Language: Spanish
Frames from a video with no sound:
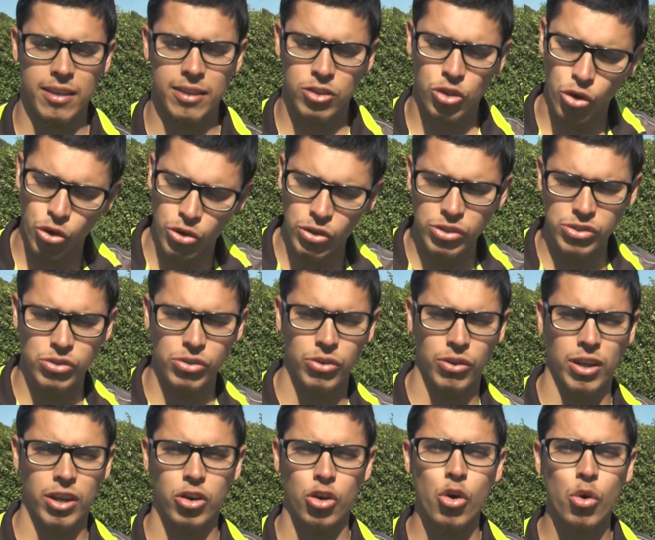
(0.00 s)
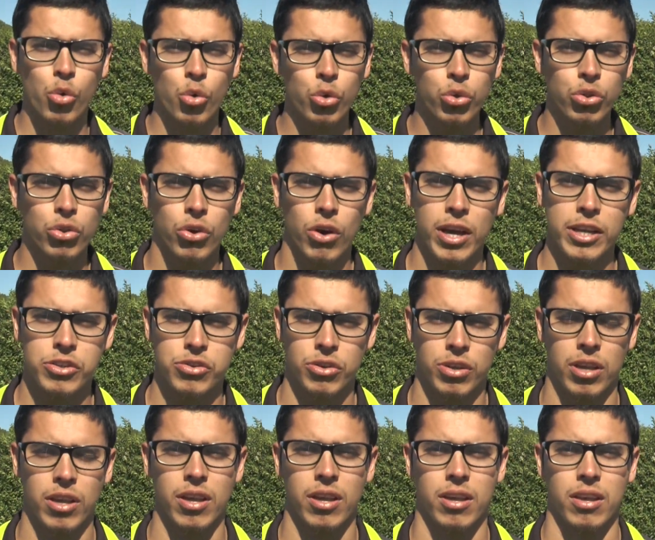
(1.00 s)
todo eso en conjunto ha hecho
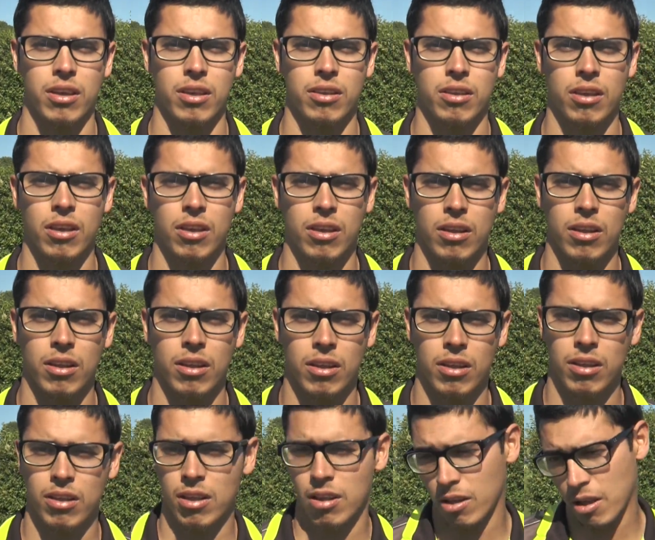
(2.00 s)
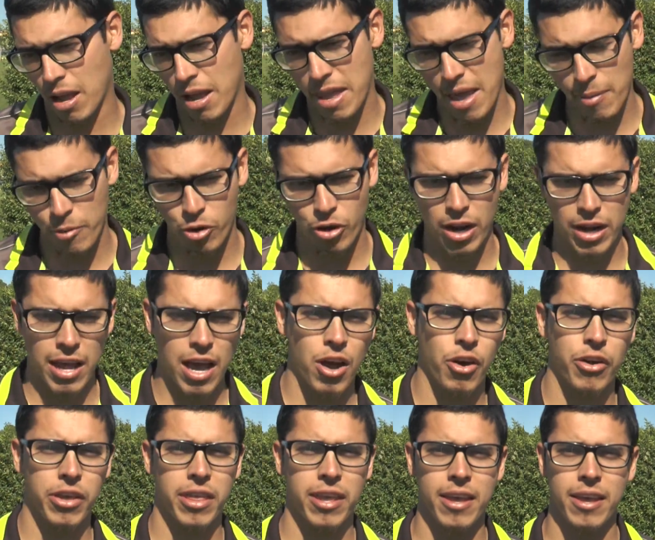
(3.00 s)
que, hayamos
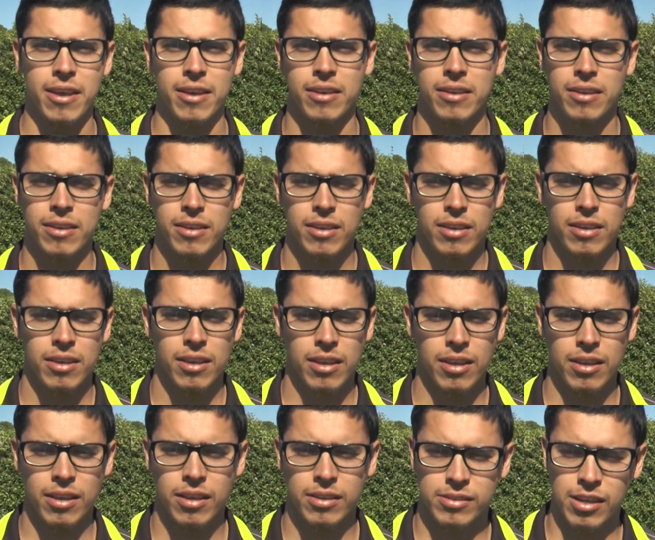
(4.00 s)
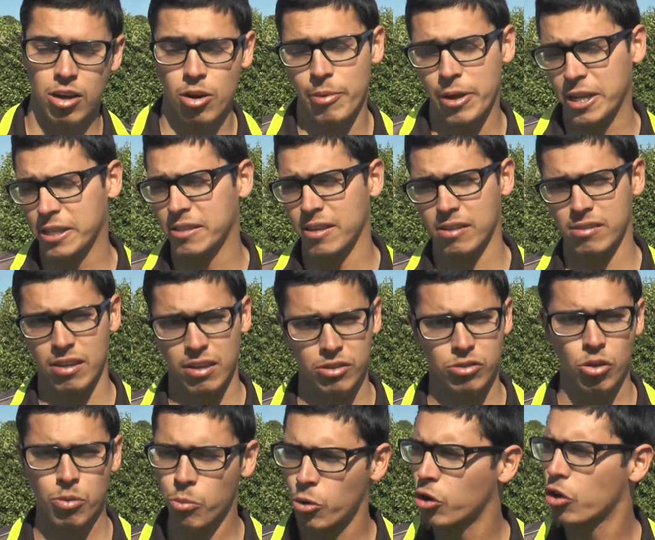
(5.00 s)
ganado hoy día y se lo merecen, así que
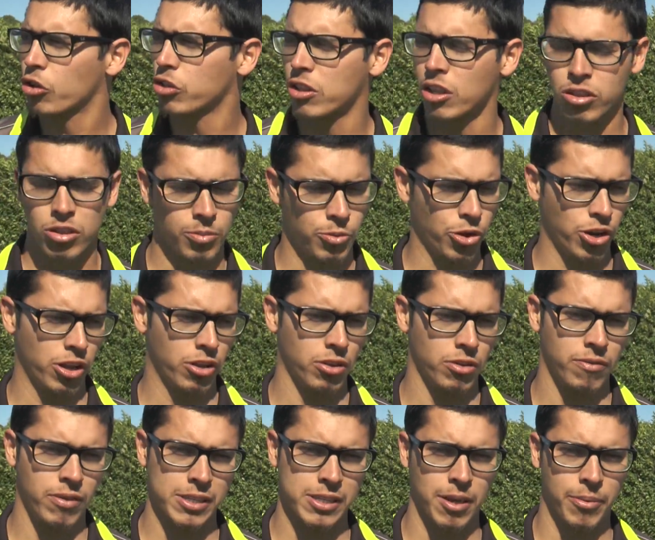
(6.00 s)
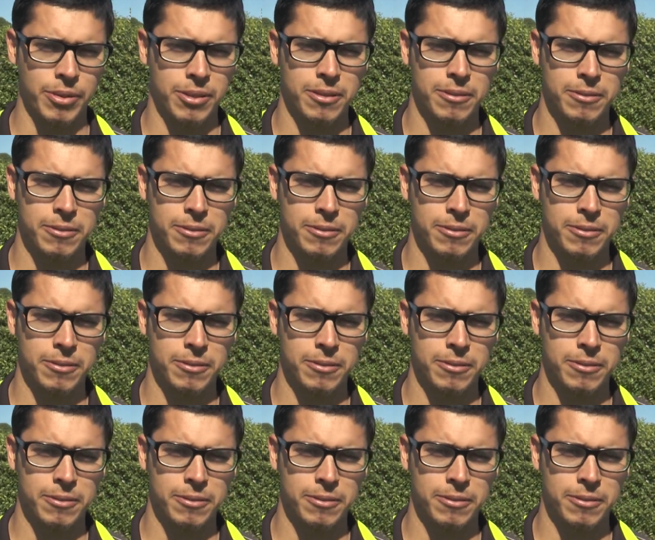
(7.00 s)
estoy muy contento por ello básicamente.